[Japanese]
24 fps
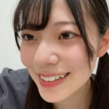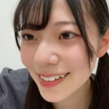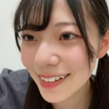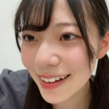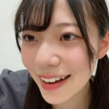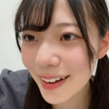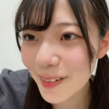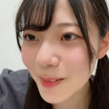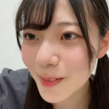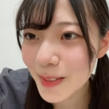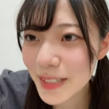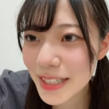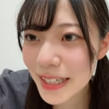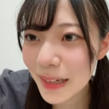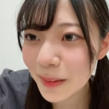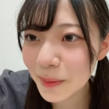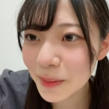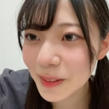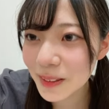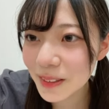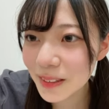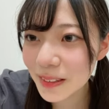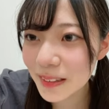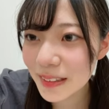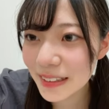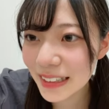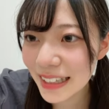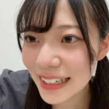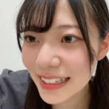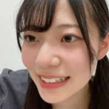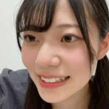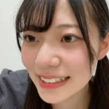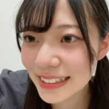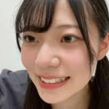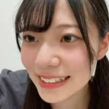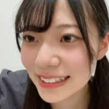そう神セブンの
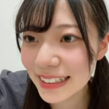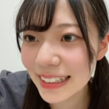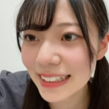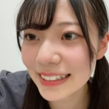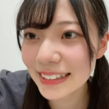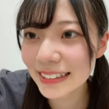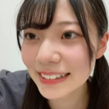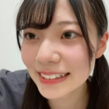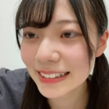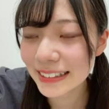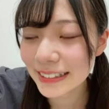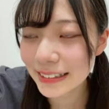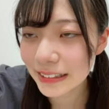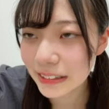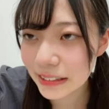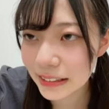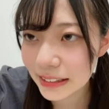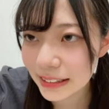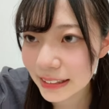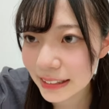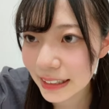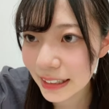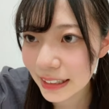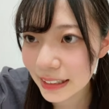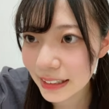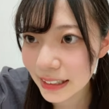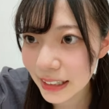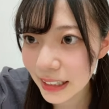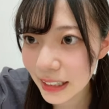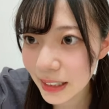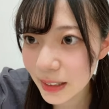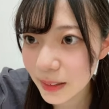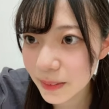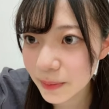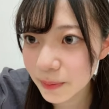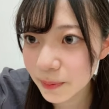ね時代時代
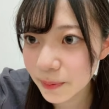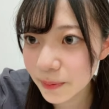で